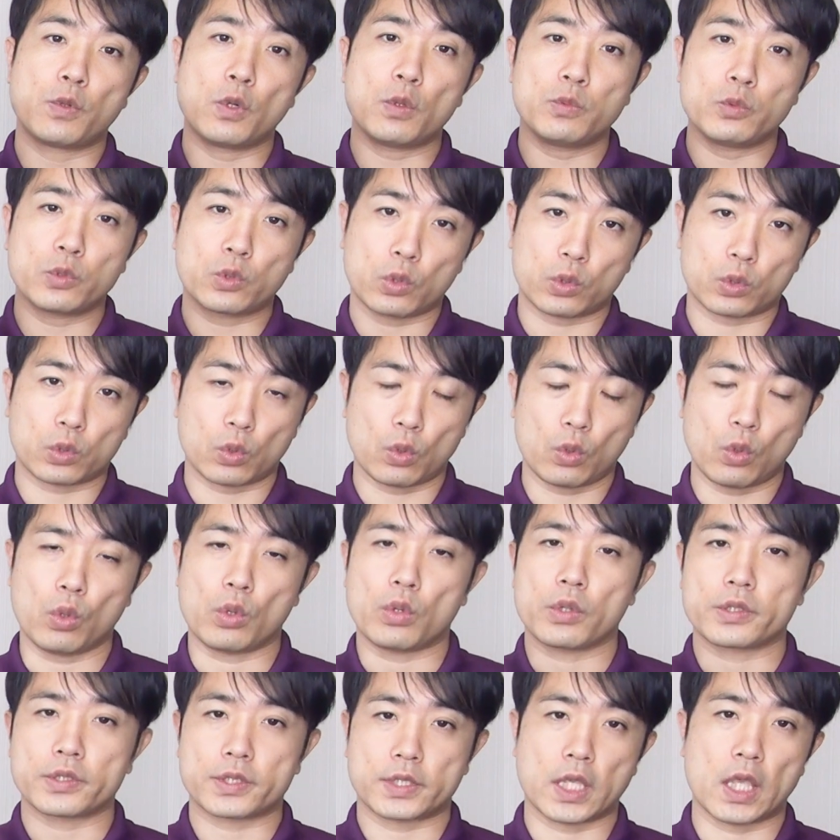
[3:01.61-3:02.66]
ぼむこと
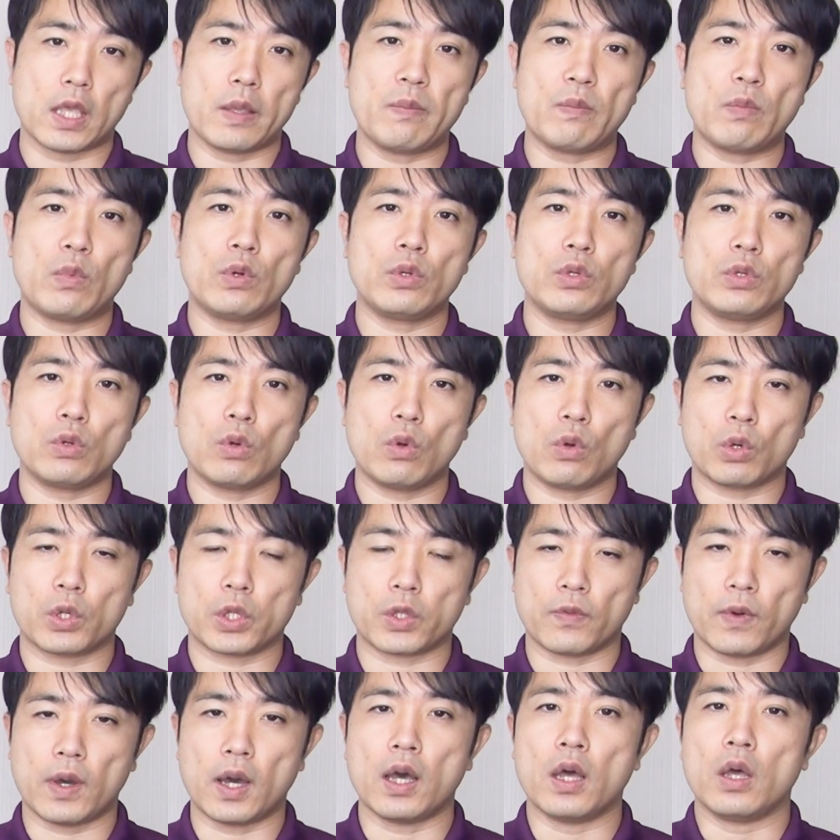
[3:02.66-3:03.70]
を専門用語で
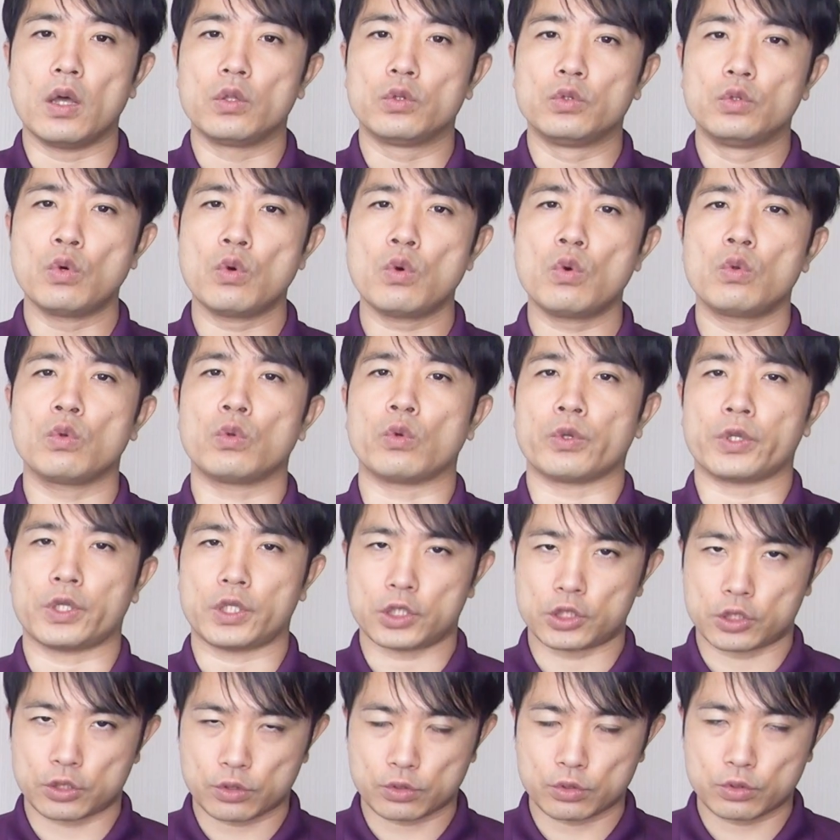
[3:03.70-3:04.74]
は脳の萎
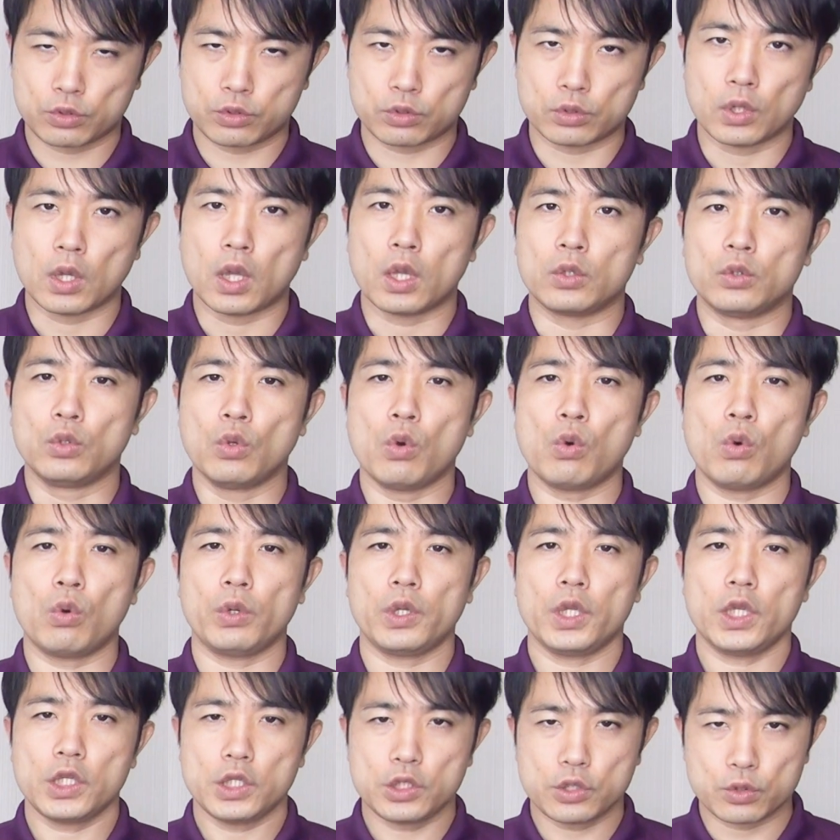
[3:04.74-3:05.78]
縮、脳
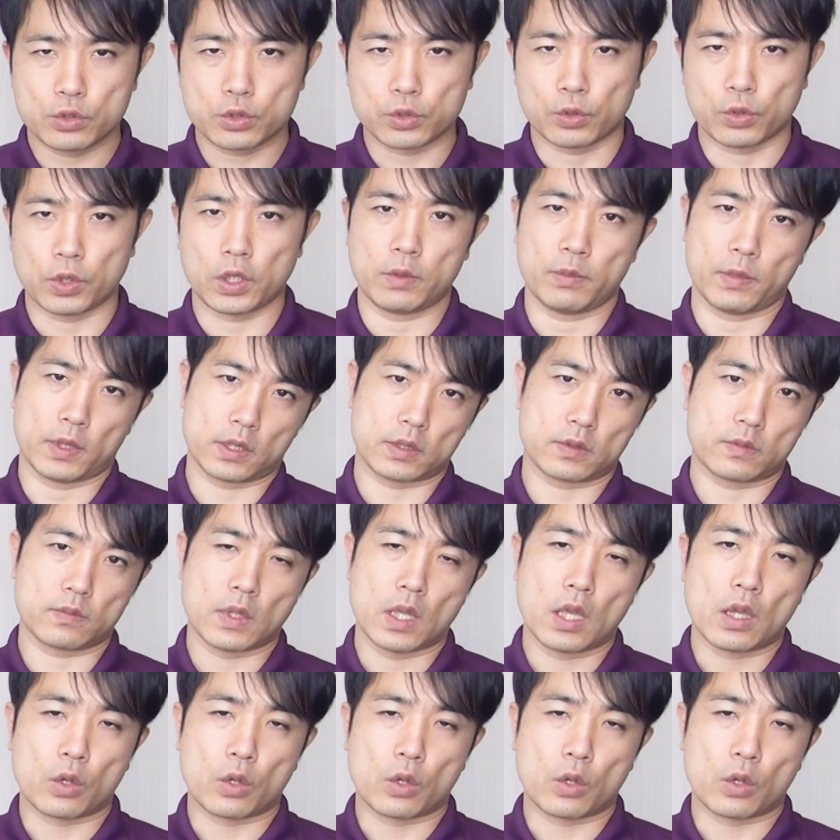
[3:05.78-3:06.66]
萎縮と言います。